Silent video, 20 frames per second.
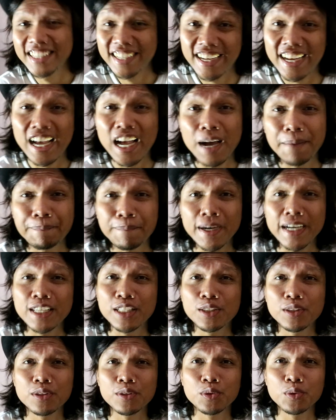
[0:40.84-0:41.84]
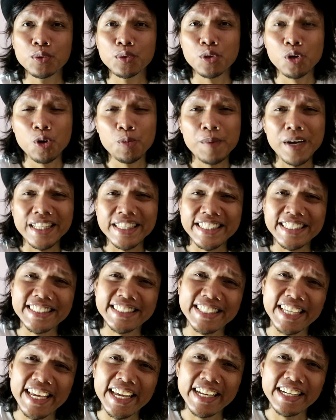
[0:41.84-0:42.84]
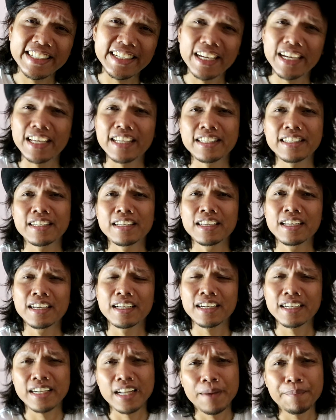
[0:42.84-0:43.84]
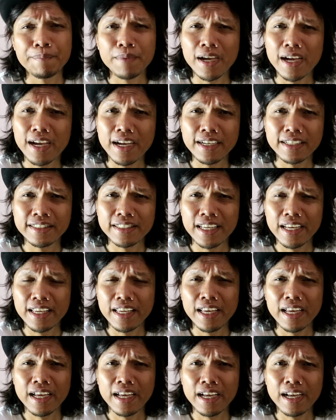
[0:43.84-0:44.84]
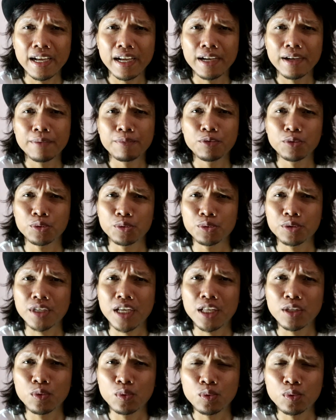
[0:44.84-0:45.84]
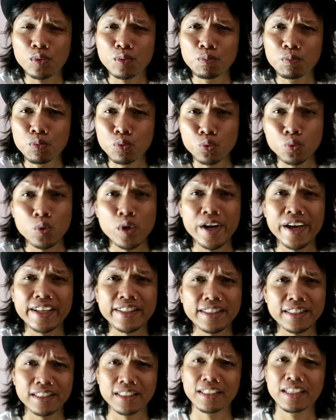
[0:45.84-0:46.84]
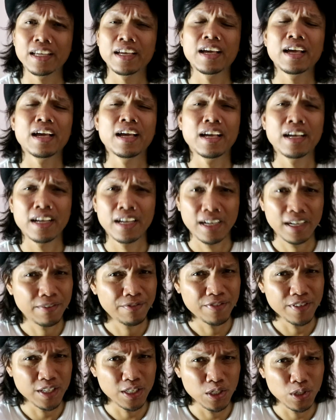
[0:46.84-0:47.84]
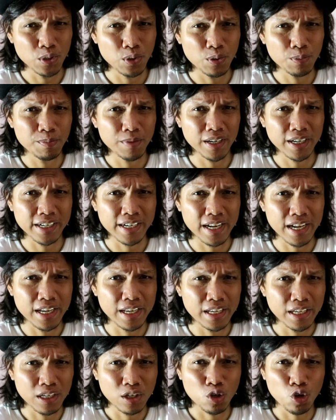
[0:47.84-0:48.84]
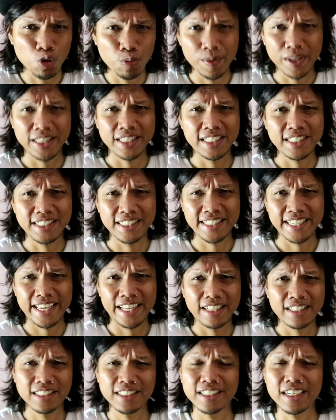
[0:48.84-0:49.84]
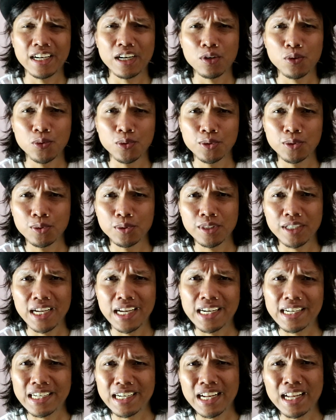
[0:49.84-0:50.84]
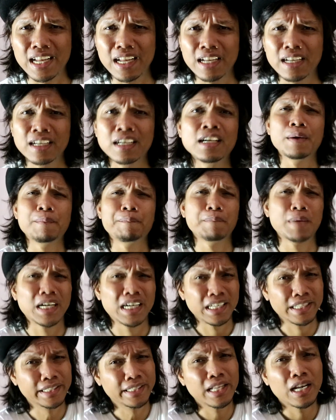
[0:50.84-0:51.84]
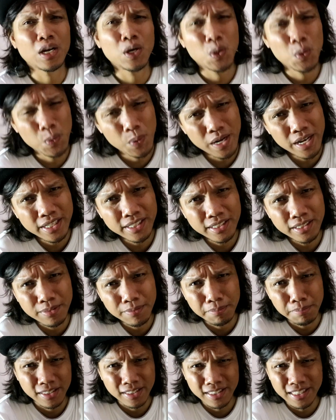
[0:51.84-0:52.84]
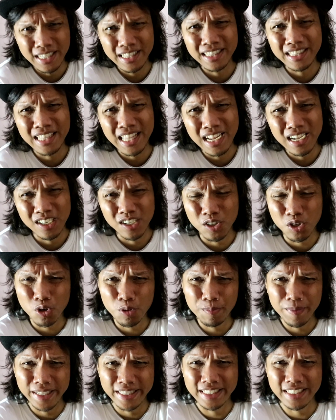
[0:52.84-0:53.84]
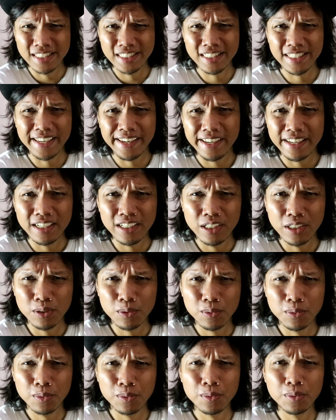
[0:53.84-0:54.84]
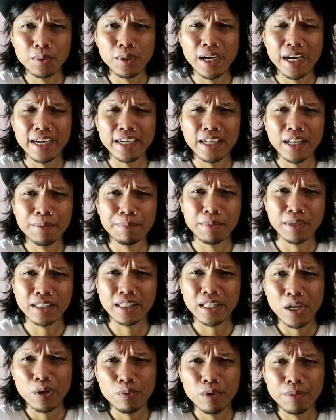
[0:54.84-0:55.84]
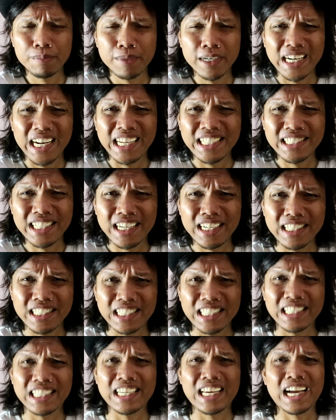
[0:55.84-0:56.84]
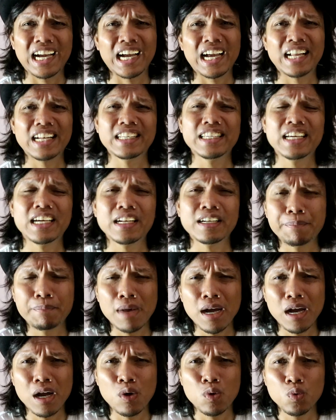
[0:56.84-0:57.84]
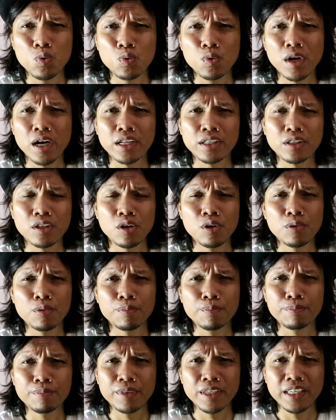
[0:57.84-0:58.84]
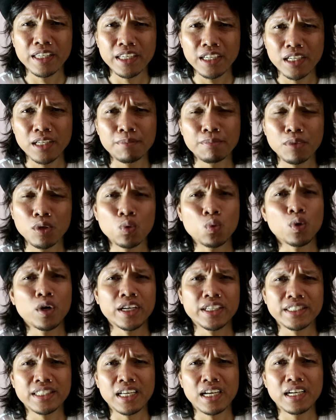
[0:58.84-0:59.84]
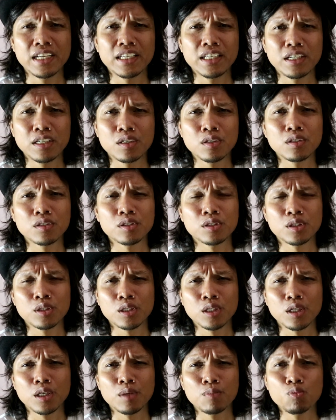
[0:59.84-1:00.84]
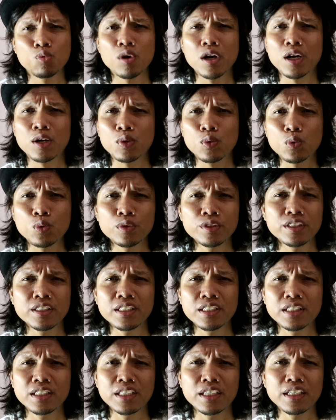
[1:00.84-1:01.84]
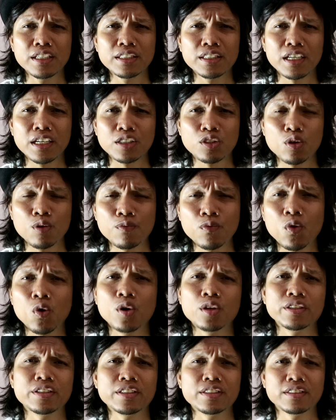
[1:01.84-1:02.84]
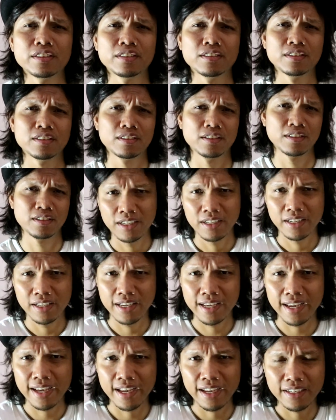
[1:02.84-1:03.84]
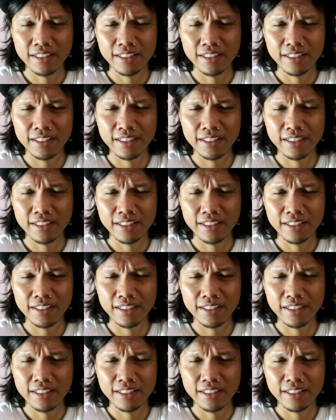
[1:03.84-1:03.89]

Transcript: ya apa itu chromatic scale dan kenapa saya putuskan untuk buat video mengenai chromatic scale secara khusus karena Pengetahuan tentang chromatic scale itu adalah pengetahuan mendasar jika kalian mau atau ingin menguasai semua kunci di saxophone. Ya,